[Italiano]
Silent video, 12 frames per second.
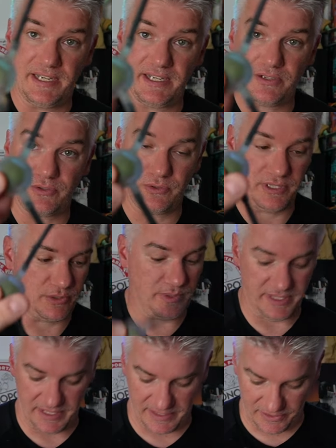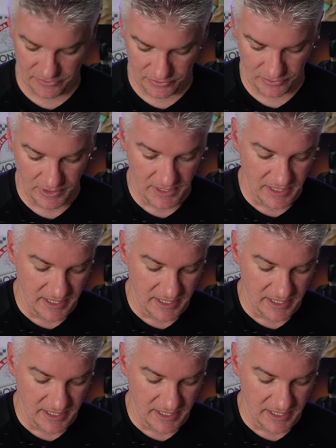eccole qui che adesso